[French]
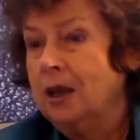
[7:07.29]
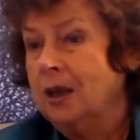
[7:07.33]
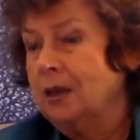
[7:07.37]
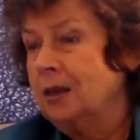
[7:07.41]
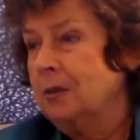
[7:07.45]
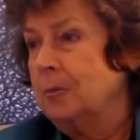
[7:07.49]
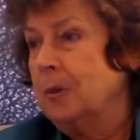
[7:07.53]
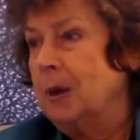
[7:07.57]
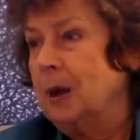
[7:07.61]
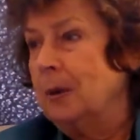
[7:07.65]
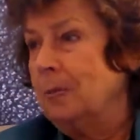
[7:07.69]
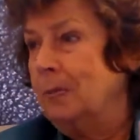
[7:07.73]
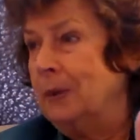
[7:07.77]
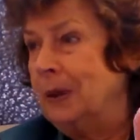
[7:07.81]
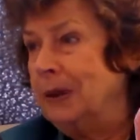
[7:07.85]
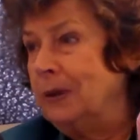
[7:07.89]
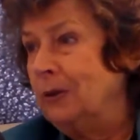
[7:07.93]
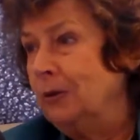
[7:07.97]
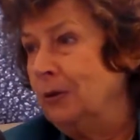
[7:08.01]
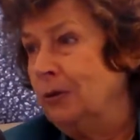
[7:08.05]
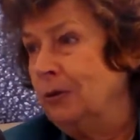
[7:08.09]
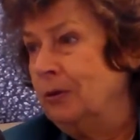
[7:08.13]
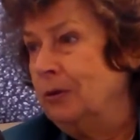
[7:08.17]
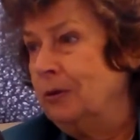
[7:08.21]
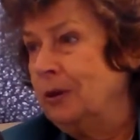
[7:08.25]
Ce n'est pas la
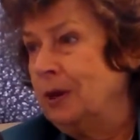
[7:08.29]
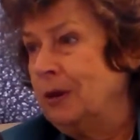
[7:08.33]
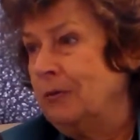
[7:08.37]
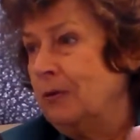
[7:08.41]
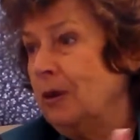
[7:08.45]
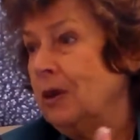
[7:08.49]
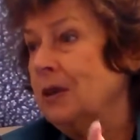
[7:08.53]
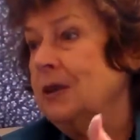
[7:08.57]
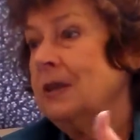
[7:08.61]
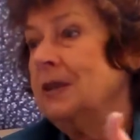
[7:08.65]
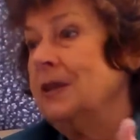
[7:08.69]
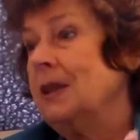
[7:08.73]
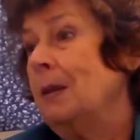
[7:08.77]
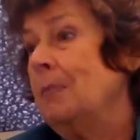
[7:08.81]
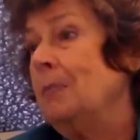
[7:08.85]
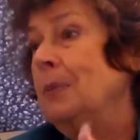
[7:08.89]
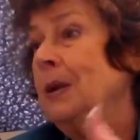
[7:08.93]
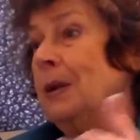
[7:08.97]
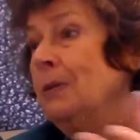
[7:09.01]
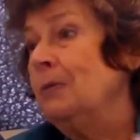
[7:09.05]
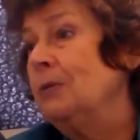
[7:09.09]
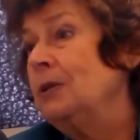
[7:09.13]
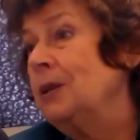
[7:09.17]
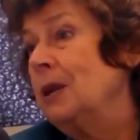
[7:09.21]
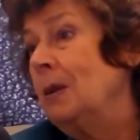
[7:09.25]
peine de savoir si ça
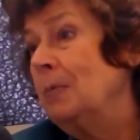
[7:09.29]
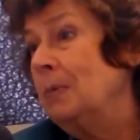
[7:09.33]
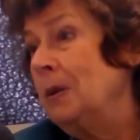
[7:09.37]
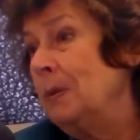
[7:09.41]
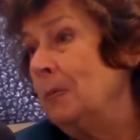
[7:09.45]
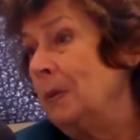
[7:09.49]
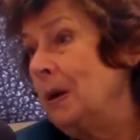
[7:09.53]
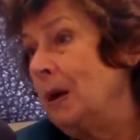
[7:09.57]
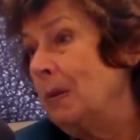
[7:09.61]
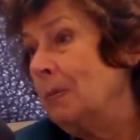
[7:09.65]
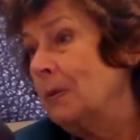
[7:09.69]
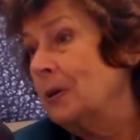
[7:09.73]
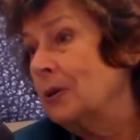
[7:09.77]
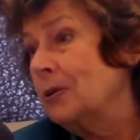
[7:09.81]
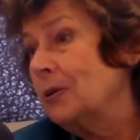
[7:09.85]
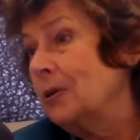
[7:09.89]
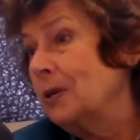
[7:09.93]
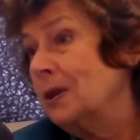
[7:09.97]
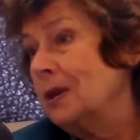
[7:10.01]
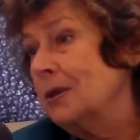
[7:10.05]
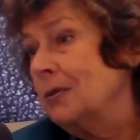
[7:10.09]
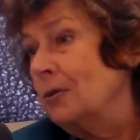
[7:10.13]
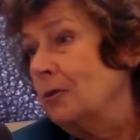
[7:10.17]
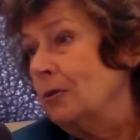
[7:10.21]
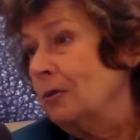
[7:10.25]
plaît ou ça plaît pas, parce que
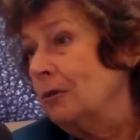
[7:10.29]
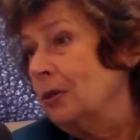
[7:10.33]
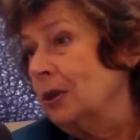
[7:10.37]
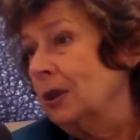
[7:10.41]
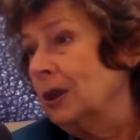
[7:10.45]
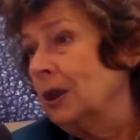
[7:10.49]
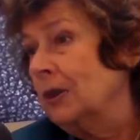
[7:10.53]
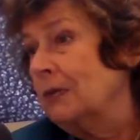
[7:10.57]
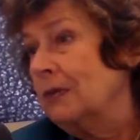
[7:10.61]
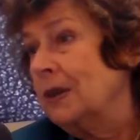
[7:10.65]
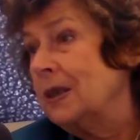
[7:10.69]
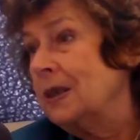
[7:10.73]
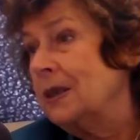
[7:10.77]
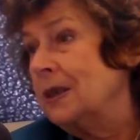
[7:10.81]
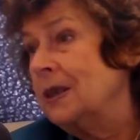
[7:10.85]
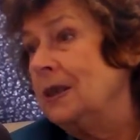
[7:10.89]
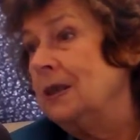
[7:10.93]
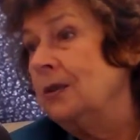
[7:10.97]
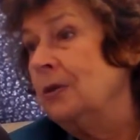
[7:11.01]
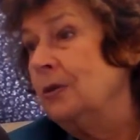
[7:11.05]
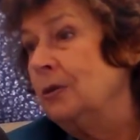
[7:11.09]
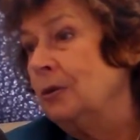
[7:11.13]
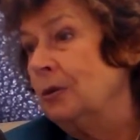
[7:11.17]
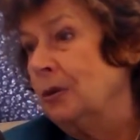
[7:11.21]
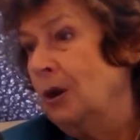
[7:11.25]
sinon, c'est très
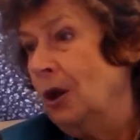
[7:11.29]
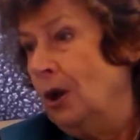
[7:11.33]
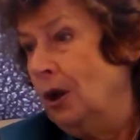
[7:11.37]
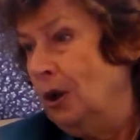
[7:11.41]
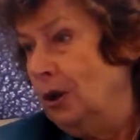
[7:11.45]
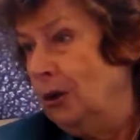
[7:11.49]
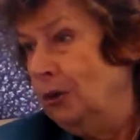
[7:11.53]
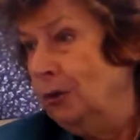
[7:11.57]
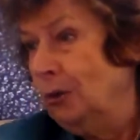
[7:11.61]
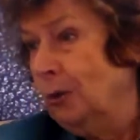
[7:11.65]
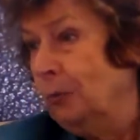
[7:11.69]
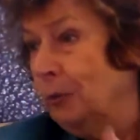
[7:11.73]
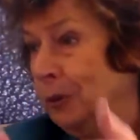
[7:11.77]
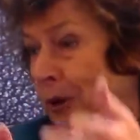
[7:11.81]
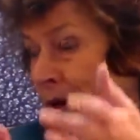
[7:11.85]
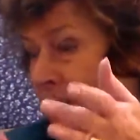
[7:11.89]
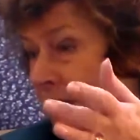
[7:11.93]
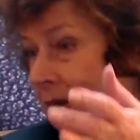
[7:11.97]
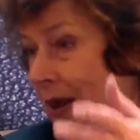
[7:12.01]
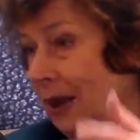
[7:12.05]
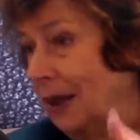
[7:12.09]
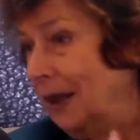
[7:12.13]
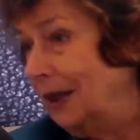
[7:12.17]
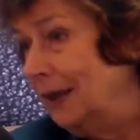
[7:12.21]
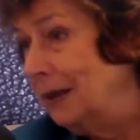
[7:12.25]
facile d'opter
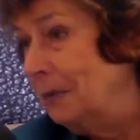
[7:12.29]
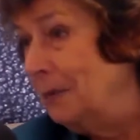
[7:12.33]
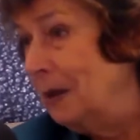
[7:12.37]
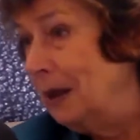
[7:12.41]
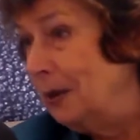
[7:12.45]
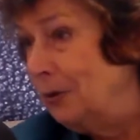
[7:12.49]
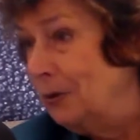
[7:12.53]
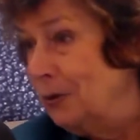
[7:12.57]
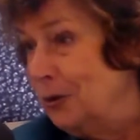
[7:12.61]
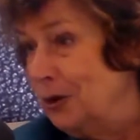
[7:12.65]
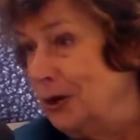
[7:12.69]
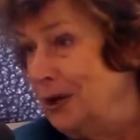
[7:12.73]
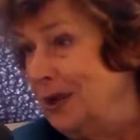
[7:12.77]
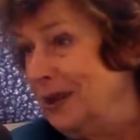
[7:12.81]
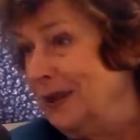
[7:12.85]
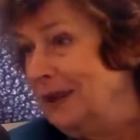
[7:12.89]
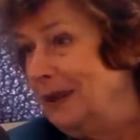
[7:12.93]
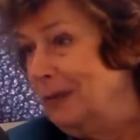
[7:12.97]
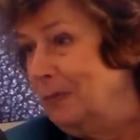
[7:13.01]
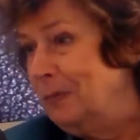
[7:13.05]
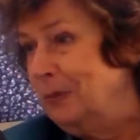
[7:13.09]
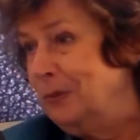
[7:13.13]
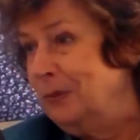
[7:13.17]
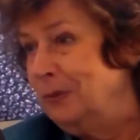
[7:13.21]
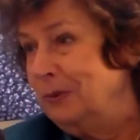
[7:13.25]
vers la démagogie
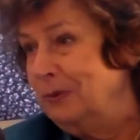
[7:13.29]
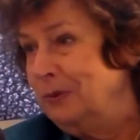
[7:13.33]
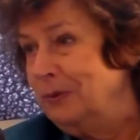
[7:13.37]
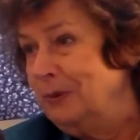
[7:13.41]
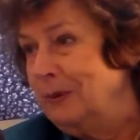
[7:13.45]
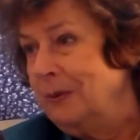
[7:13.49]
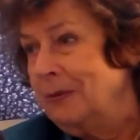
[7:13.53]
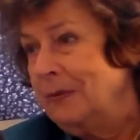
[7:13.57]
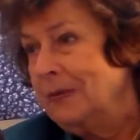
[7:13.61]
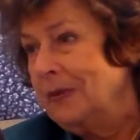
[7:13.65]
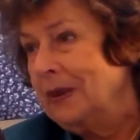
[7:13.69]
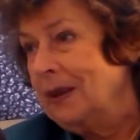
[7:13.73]
la plus...